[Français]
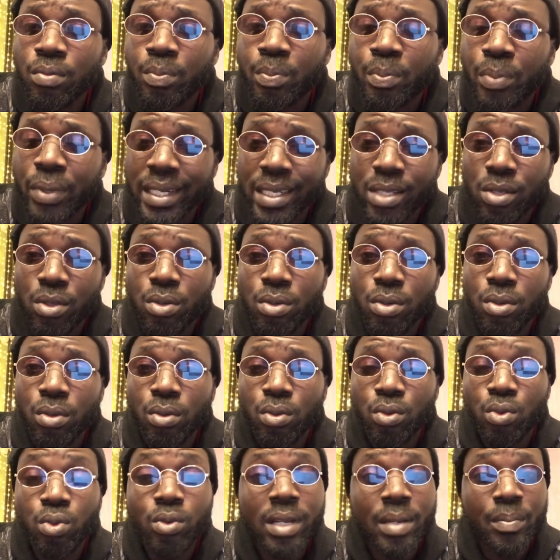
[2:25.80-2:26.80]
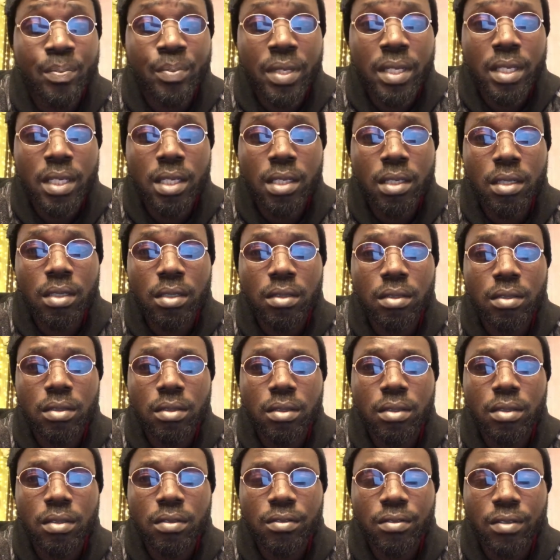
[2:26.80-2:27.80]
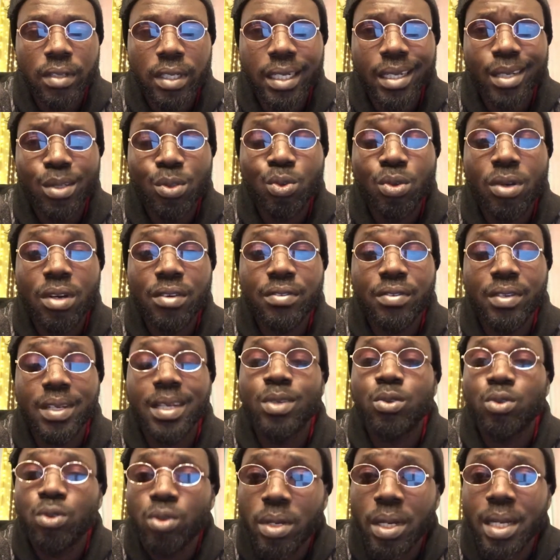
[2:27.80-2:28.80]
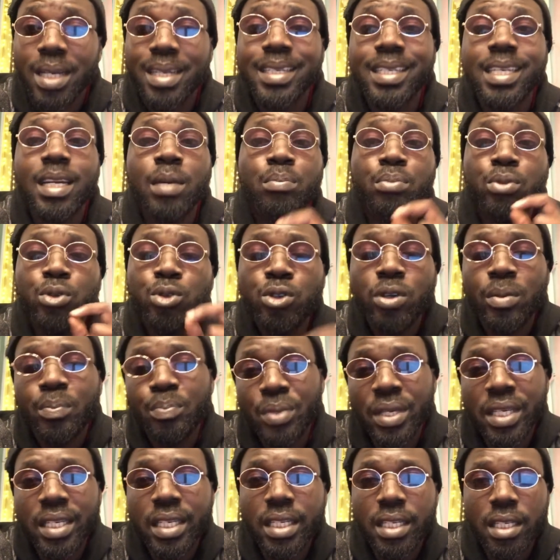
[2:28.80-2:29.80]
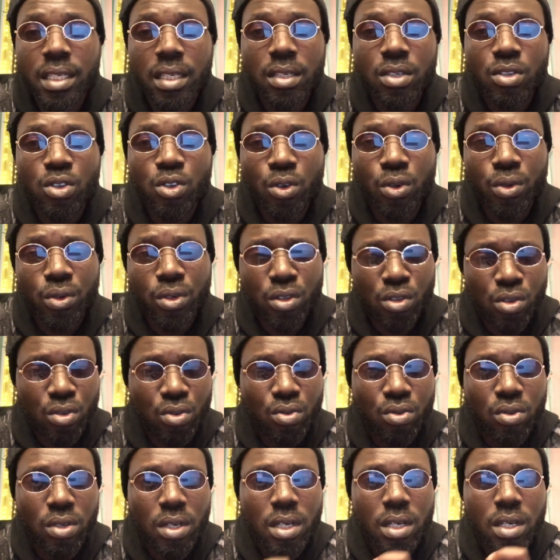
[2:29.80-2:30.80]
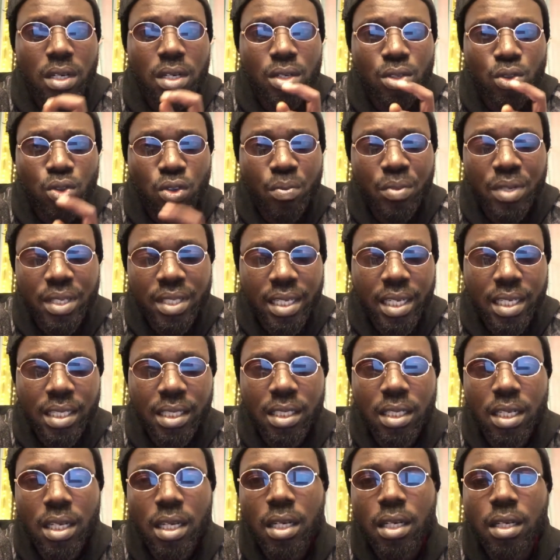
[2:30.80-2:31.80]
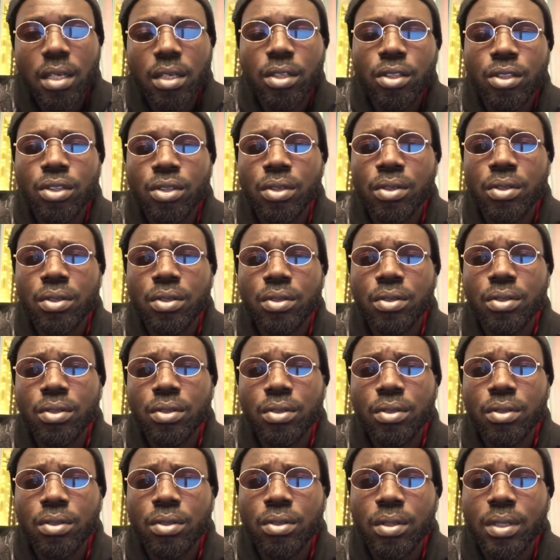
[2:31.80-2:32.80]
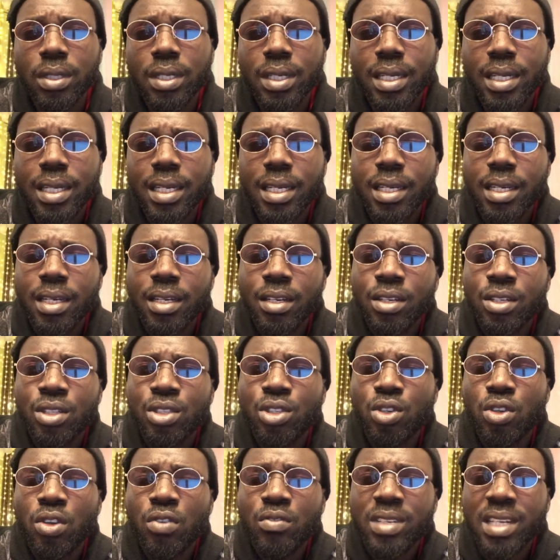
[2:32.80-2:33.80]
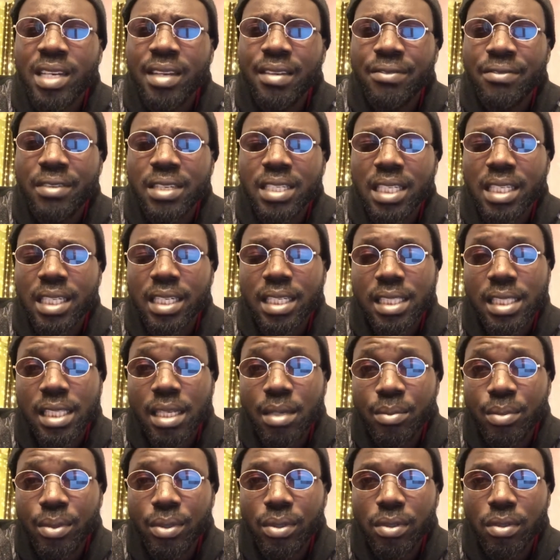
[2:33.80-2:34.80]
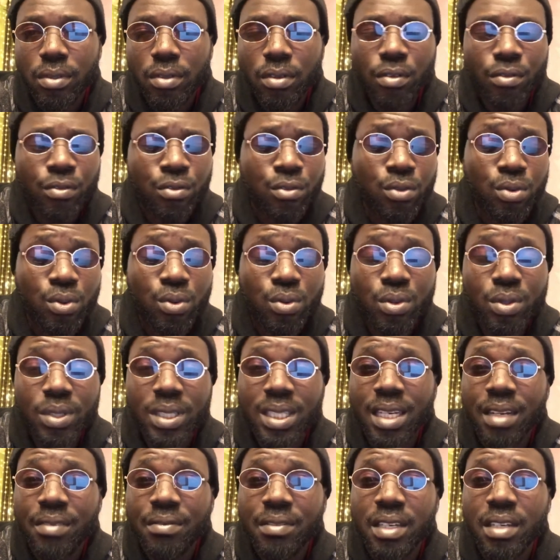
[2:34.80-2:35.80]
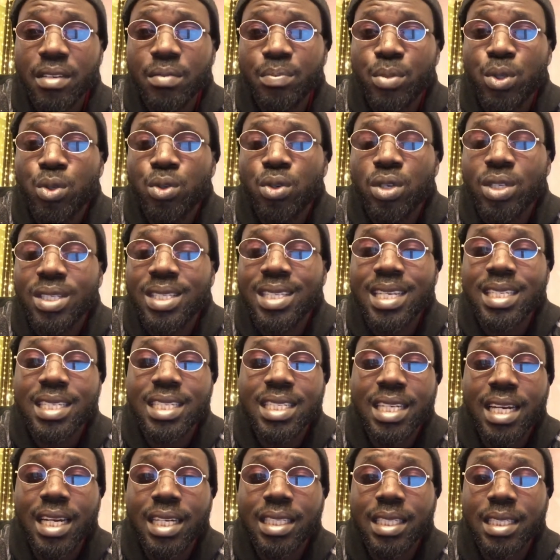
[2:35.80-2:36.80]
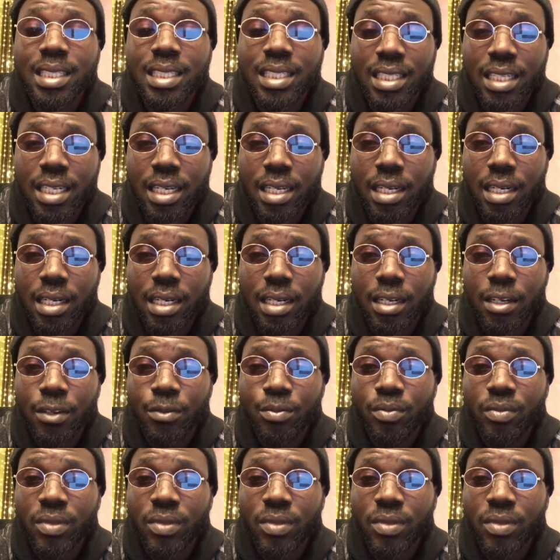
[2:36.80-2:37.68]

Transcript: presque tous les pays, voilà, doivent... En tout cas, il y a plusieurs pays qui ont reçu ce message. Donc, euh, ce que vous allez faire, c'est très simple. Vous n'avez... Puisque c'est déjà... C'est déjà